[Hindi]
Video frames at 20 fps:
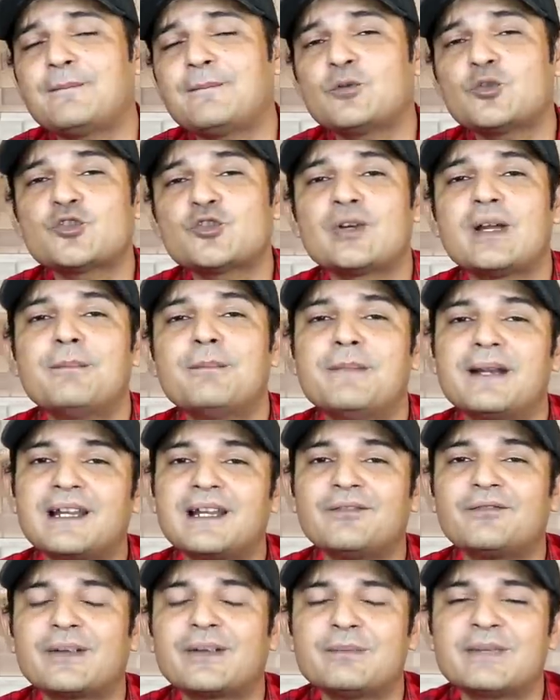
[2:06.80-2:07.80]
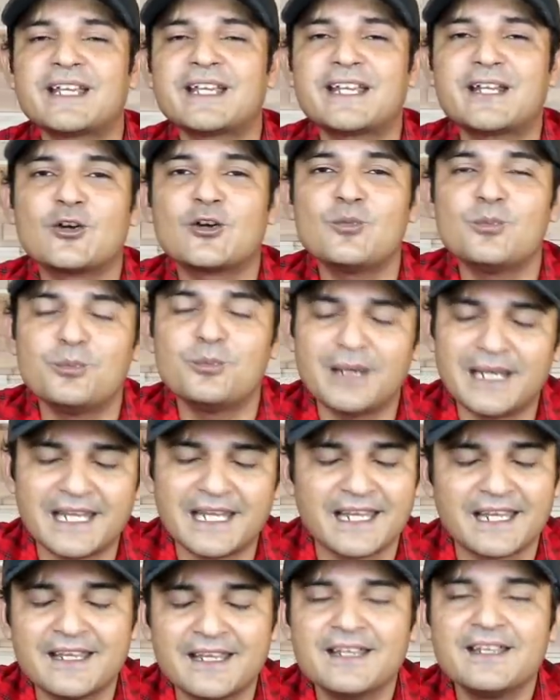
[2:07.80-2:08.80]
आपको जो है मेटल फ्रेम देखने को
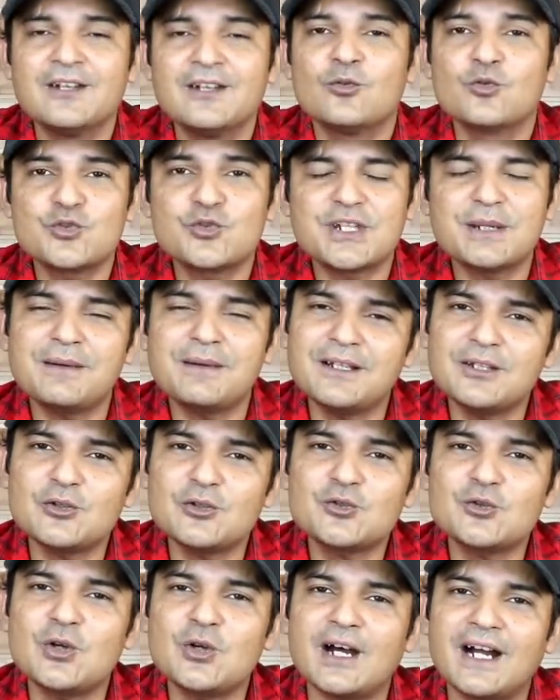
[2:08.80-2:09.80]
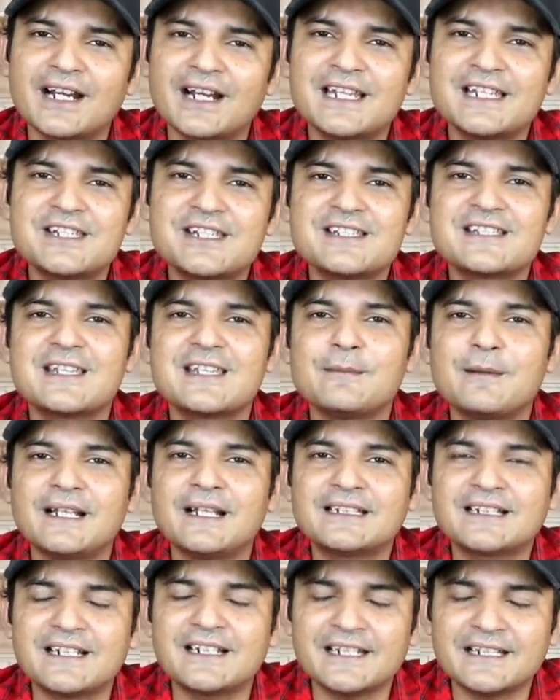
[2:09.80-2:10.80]
मिले उसके बाद दोस्तों अगली चीज़ की
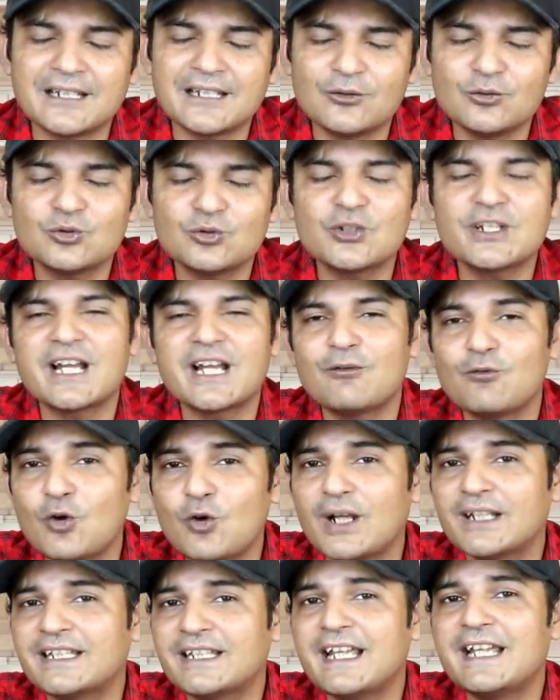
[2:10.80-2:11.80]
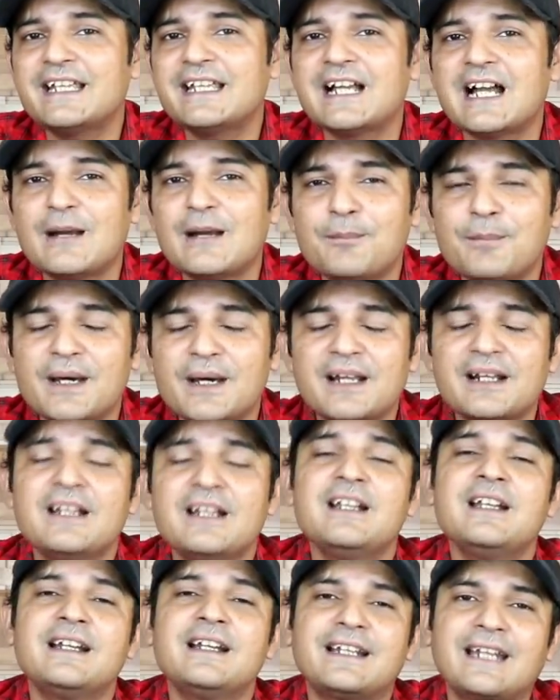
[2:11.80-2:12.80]
बात कर लेता हूँ तो या वो आता है यहाँ पर
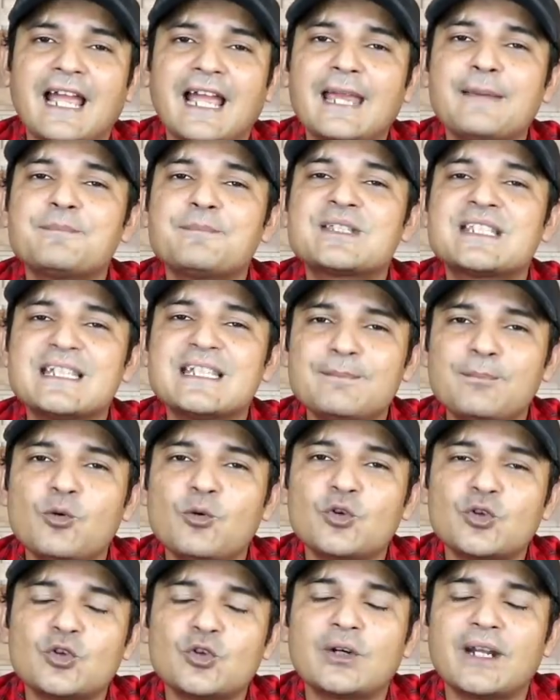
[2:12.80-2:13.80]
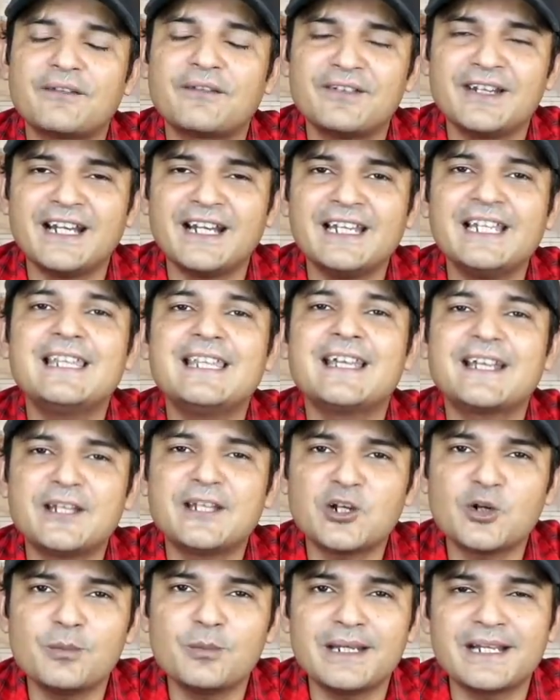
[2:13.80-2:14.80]
टाइप सी पोर्ट तो डेफिनेटली
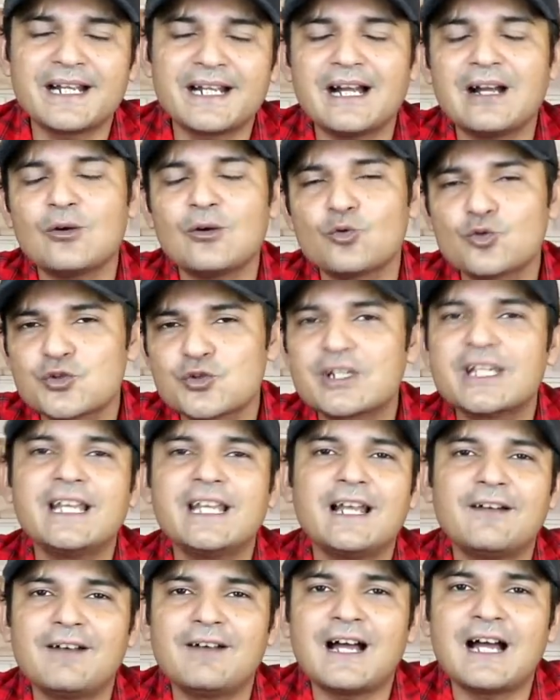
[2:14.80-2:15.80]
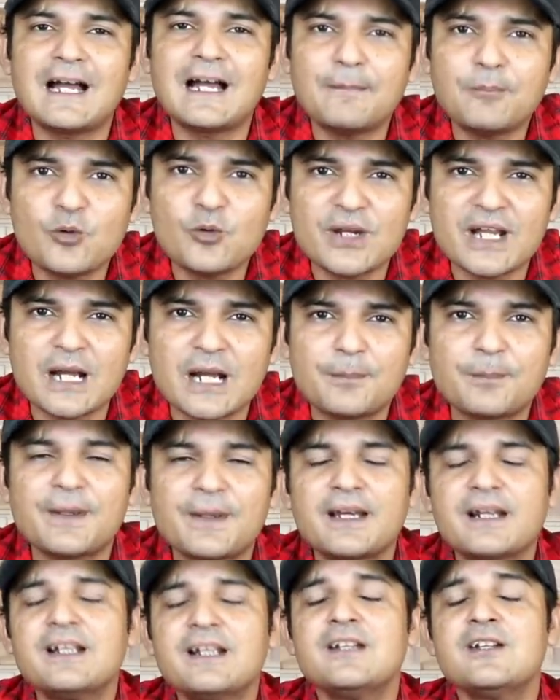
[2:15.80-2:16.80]
देखने को मिलेगा उसके अलावा आपको यहाँ
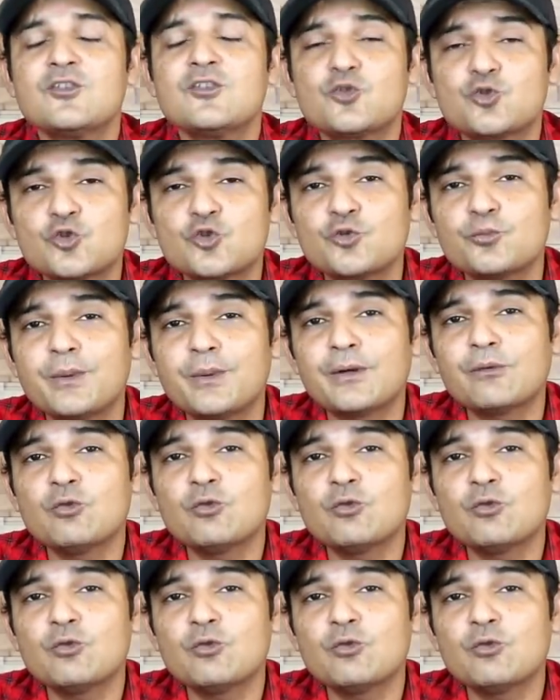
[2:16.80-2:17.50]
पर सुपर